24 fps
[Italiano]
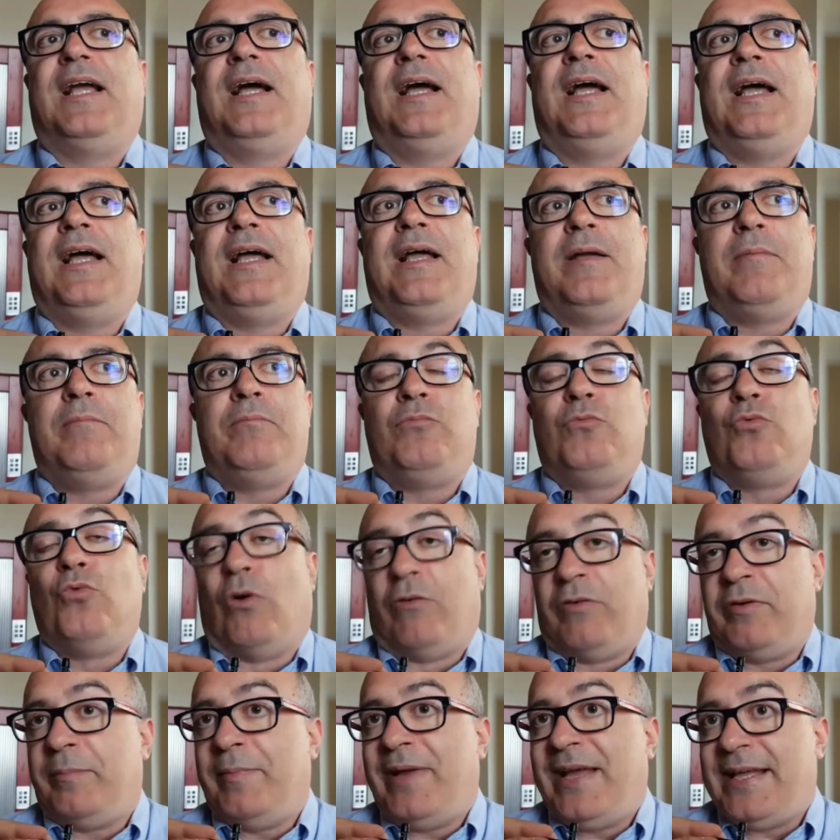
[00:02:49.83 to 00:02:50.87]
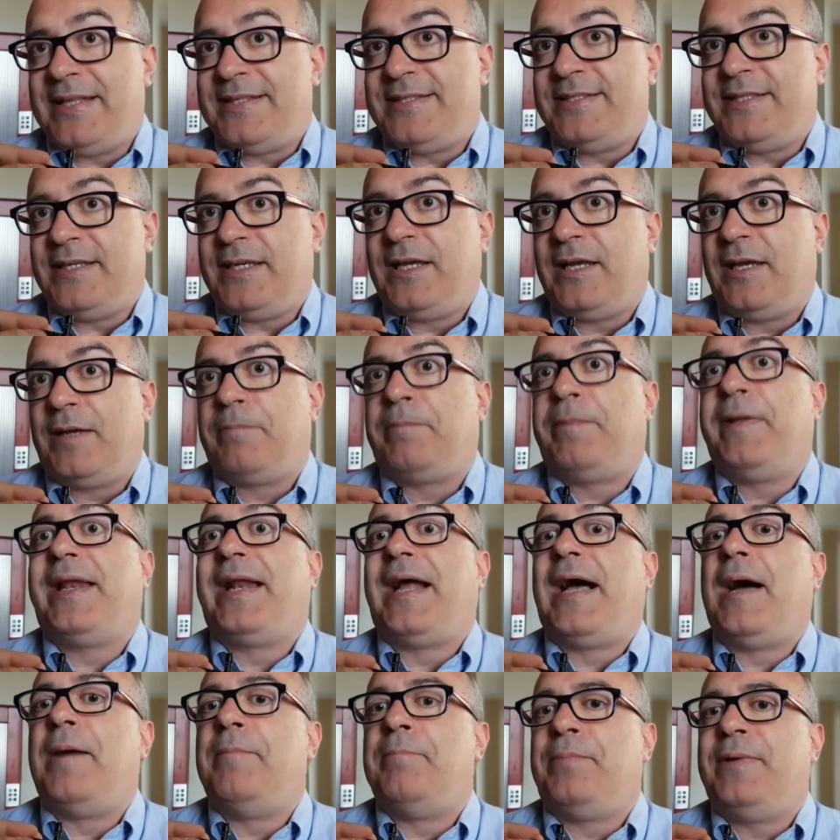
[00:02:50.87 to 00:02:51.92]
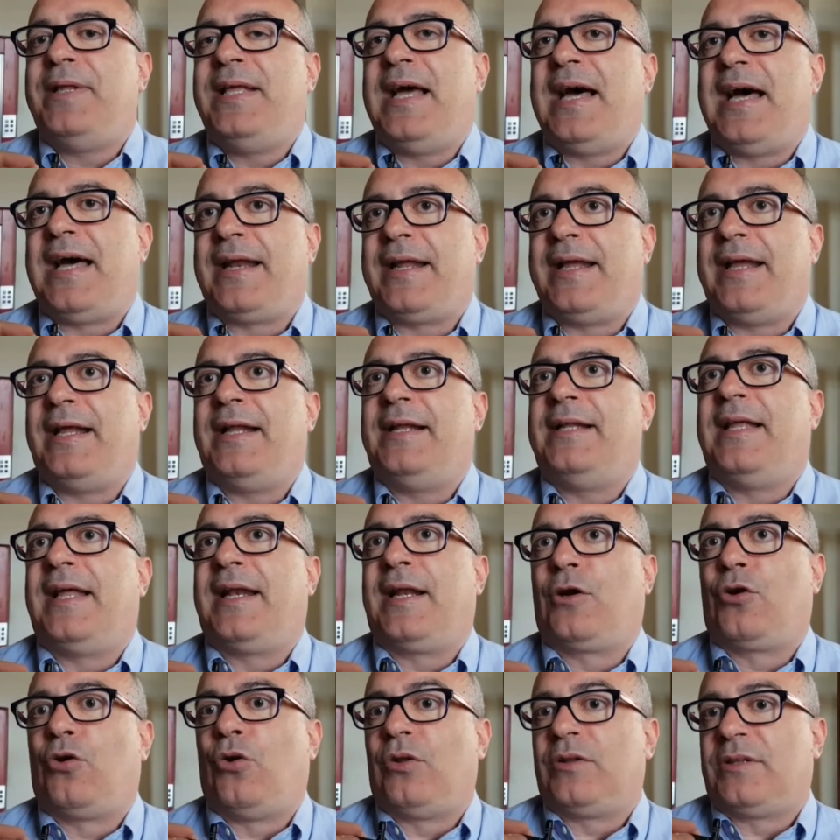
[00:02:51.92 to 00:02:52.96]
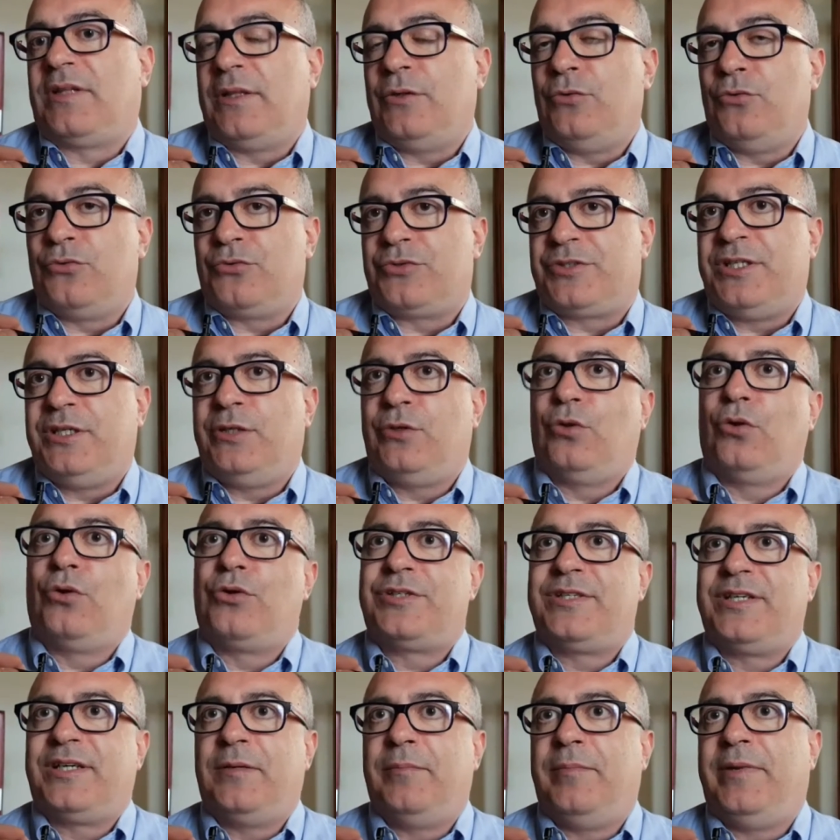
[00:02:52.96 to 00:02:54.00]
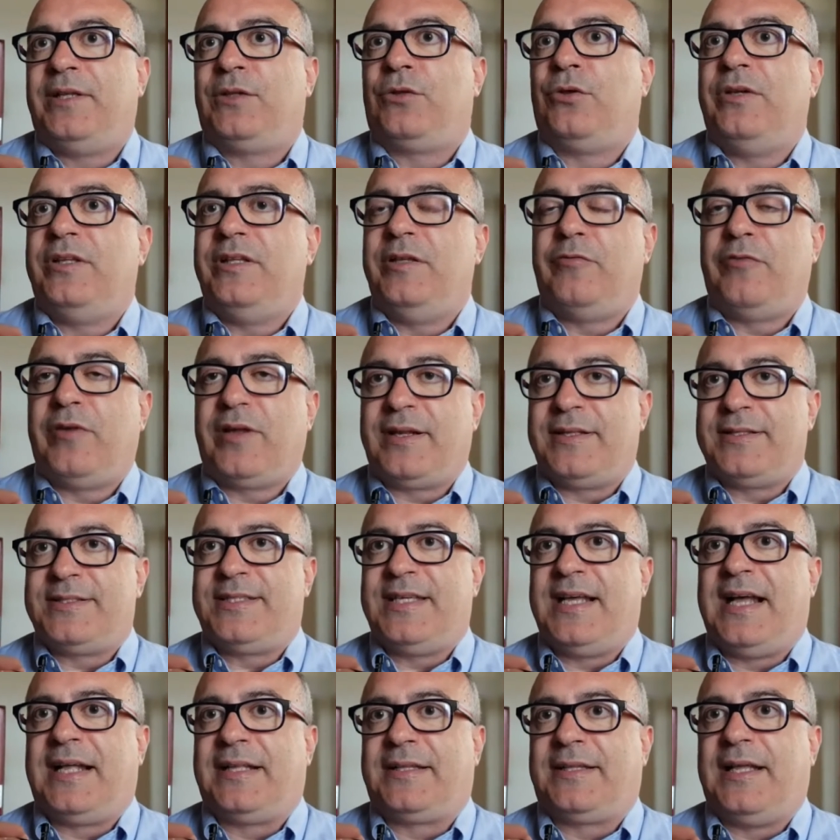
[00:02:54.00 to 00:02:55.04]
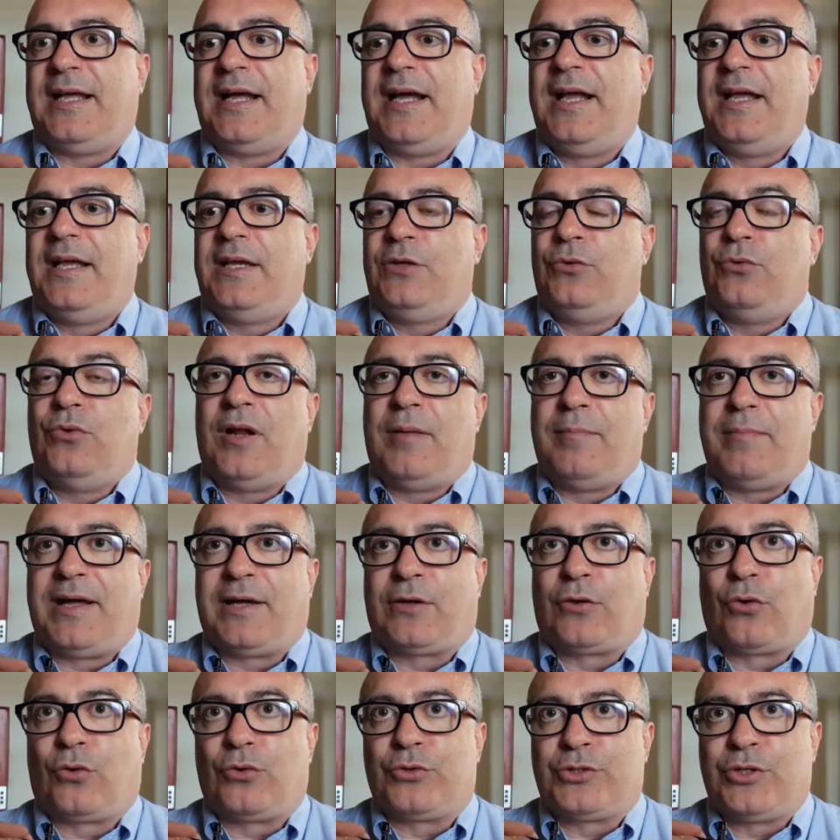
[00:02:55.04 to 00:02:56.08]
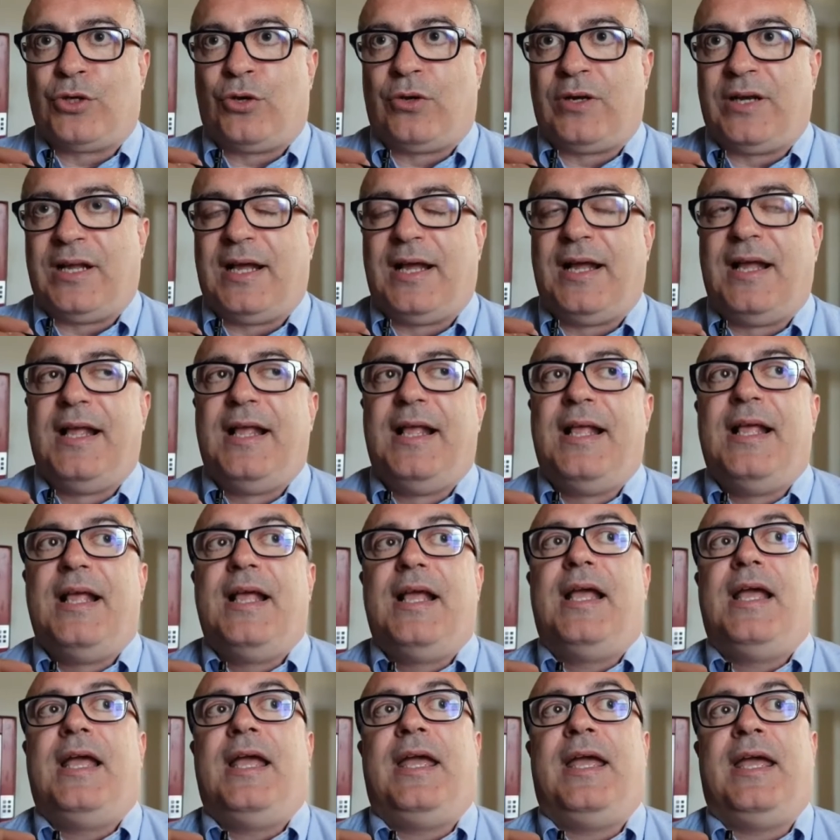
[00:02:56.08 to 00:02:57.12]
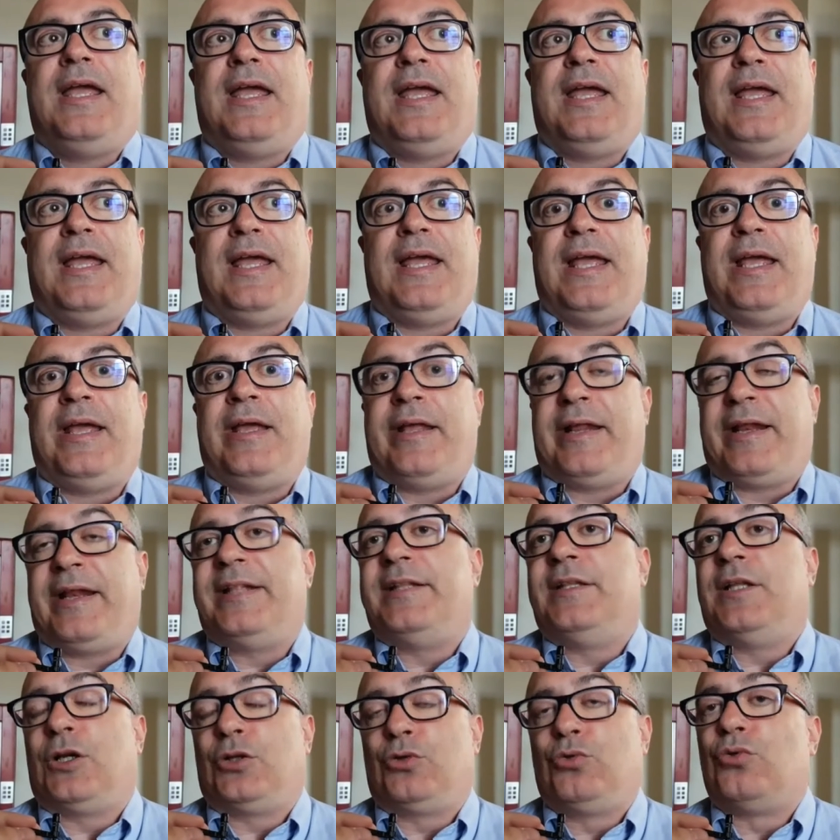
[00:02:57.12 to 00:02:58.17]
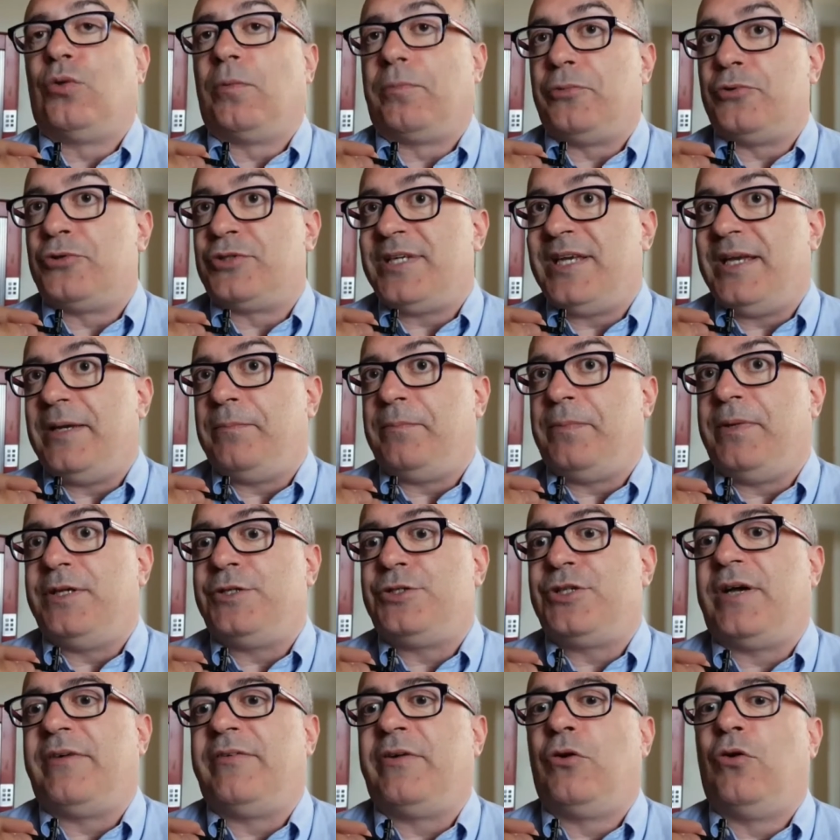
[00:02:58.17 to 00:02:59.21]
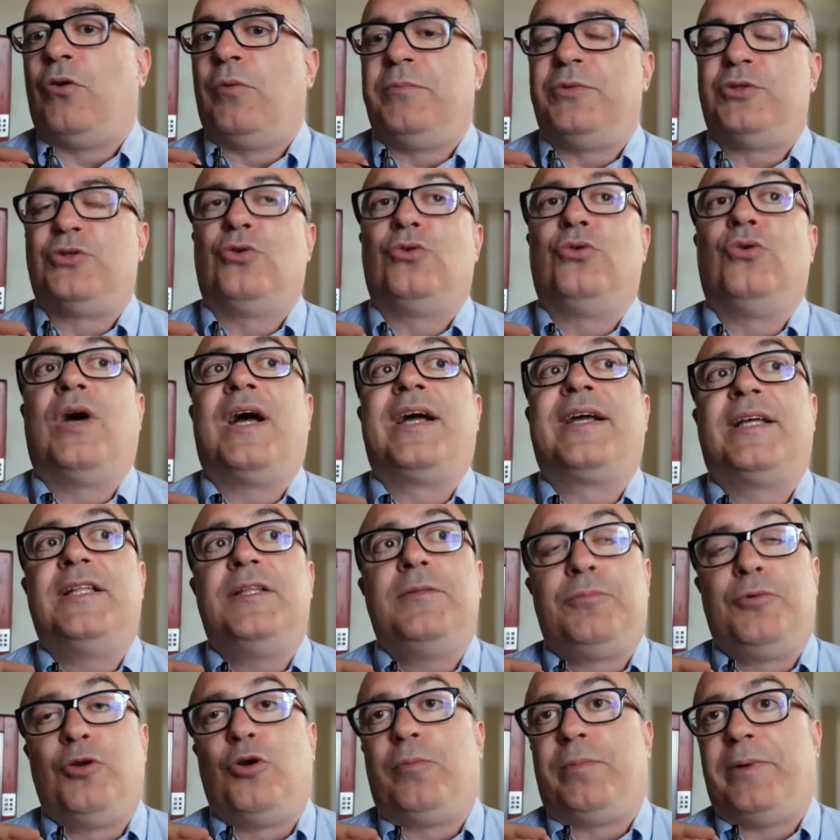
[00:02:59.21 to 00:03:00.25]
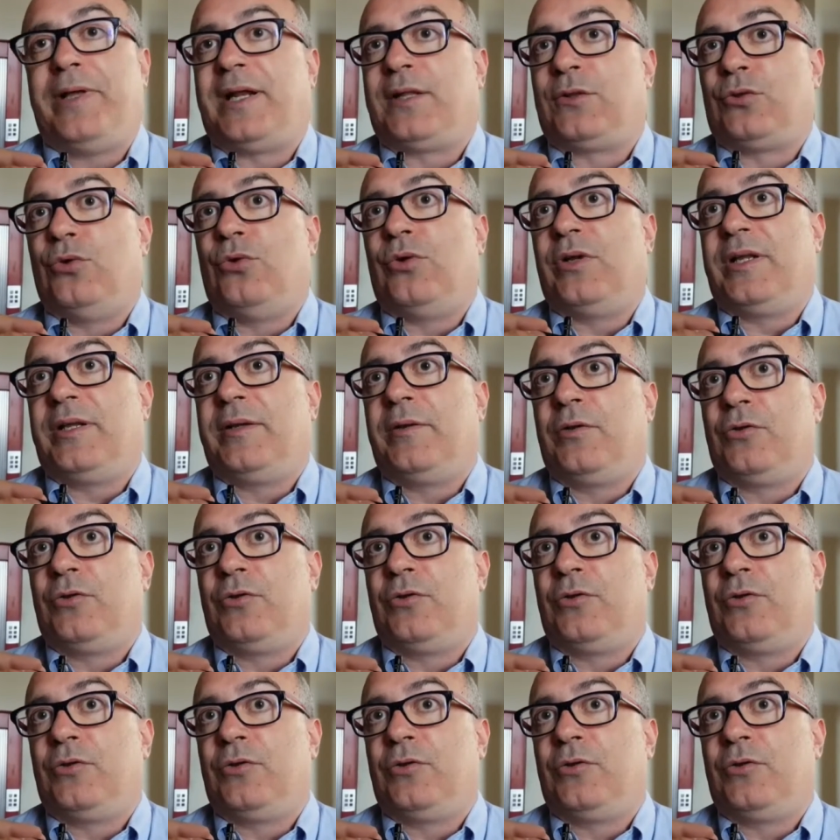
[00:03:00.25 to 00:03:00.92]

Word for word: eh, nuovi mezzi, per ampliare la raccolta di un singolo segmento di differenziata in una macro zona e, e rendere tutto più semplice. Avremo bisogno anche di più operatori